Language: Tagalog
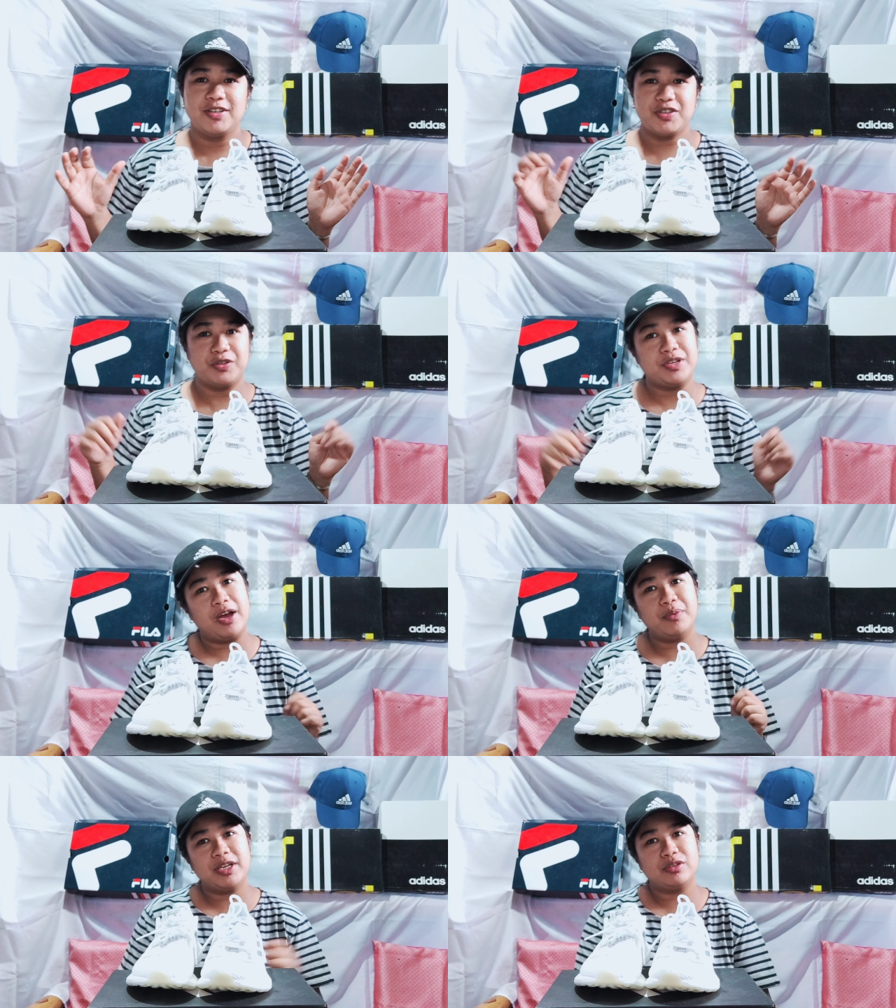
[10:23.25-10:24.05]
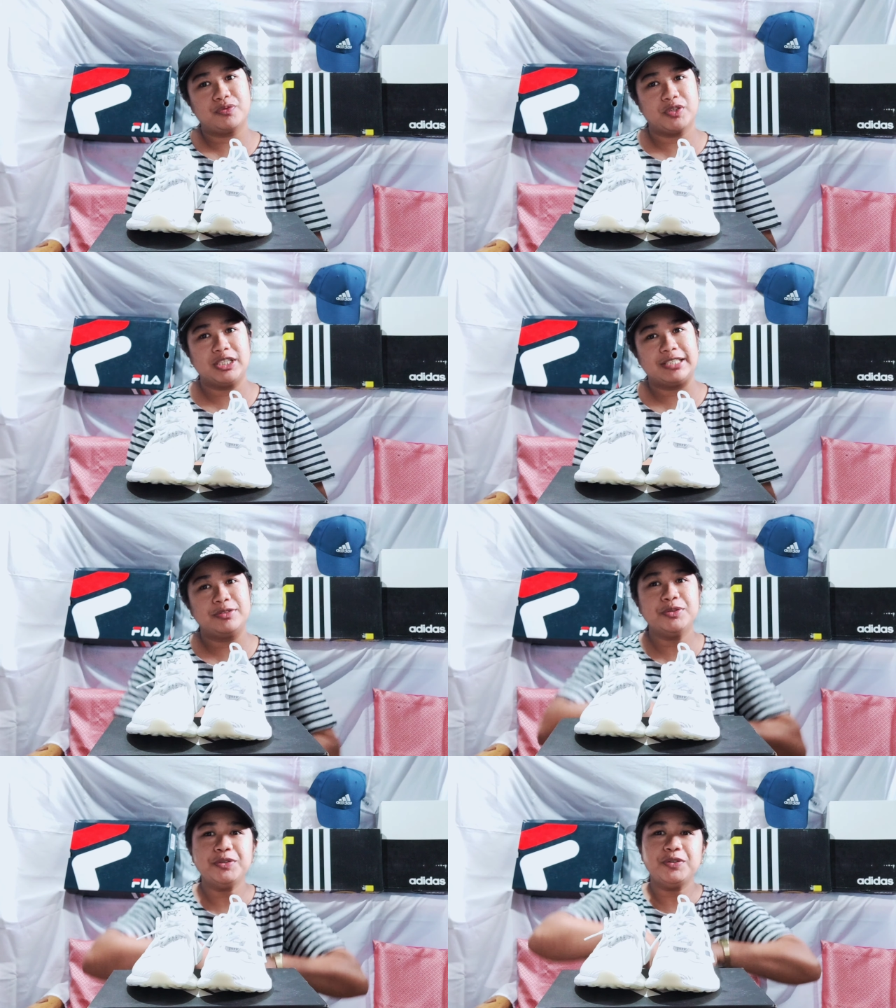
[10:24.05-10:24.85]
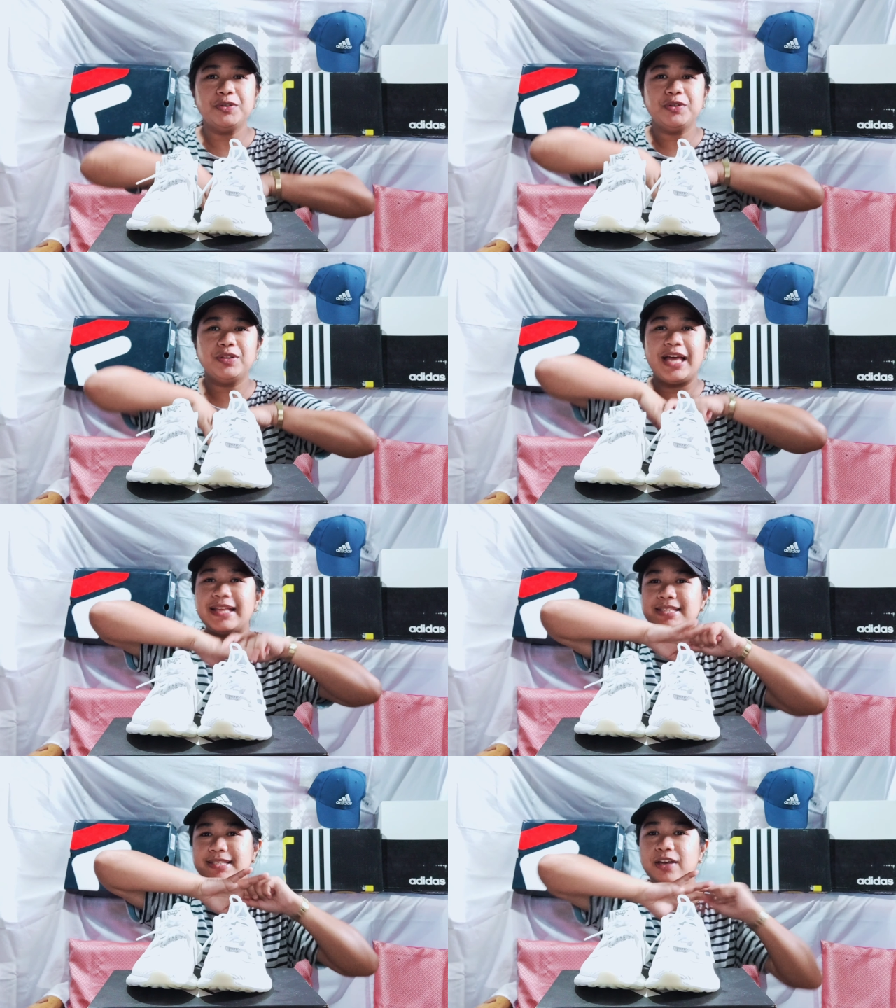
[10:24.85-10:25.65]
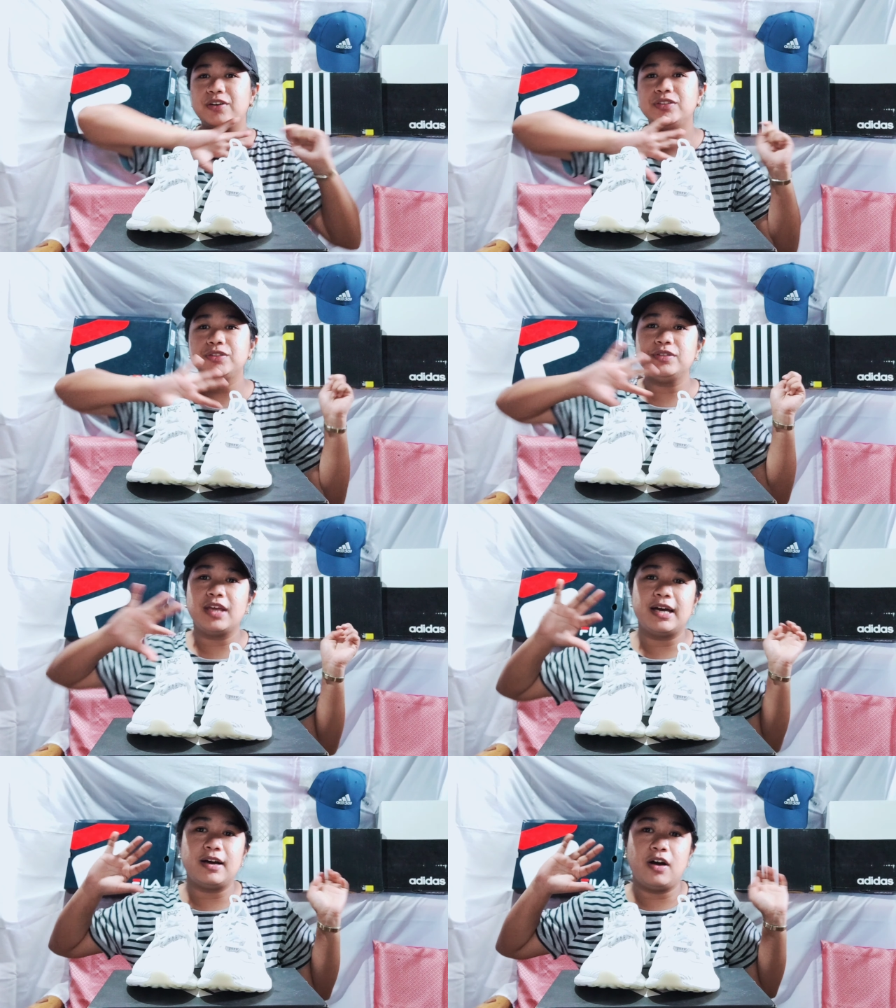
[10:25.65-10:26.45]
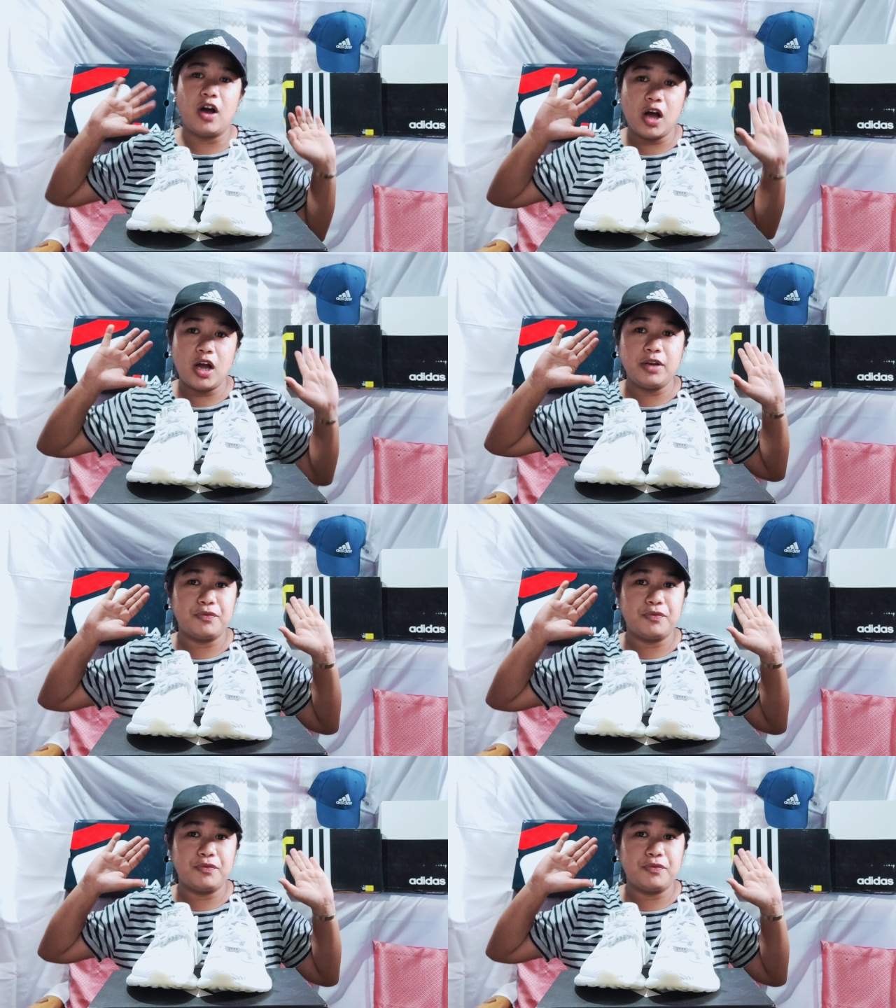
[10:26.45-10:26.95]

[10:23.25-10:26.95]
So now, without further ado, let's go to the on